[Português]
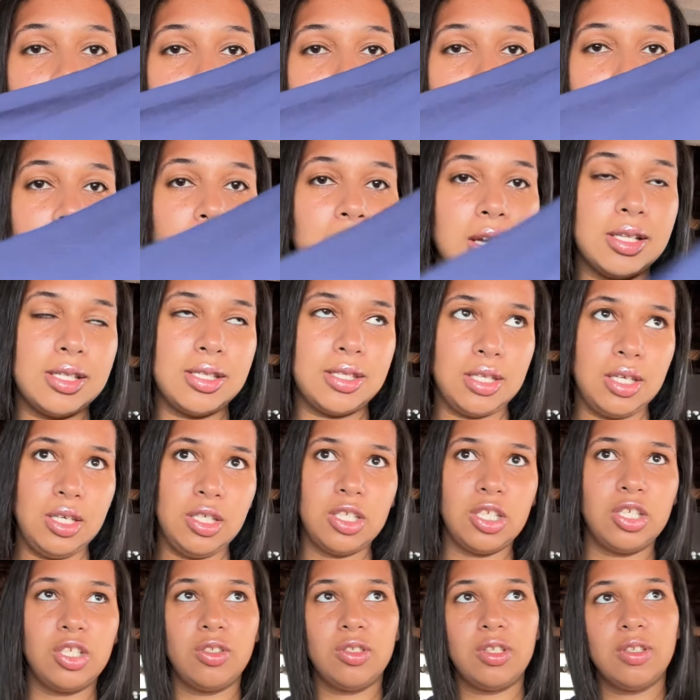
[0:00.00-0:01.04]
E assim,
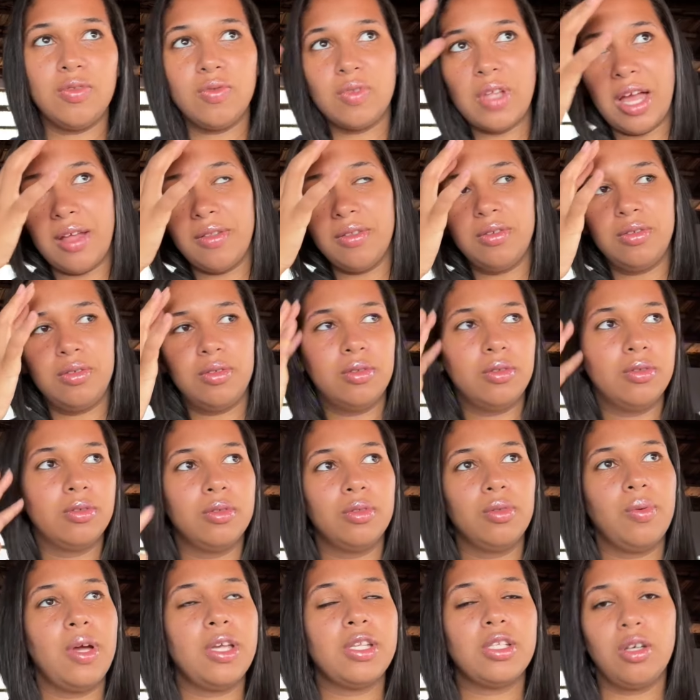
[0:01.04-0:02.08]
gente, não, não,
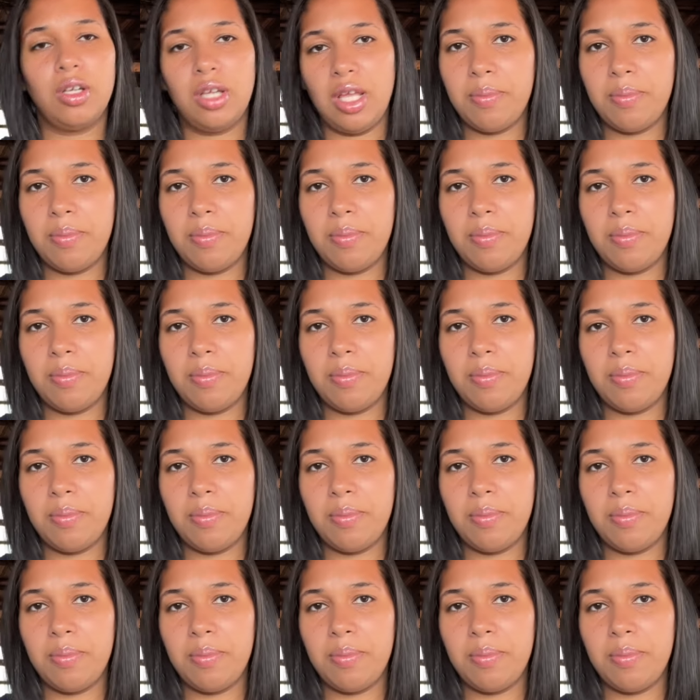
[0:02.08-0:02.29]
não é só nem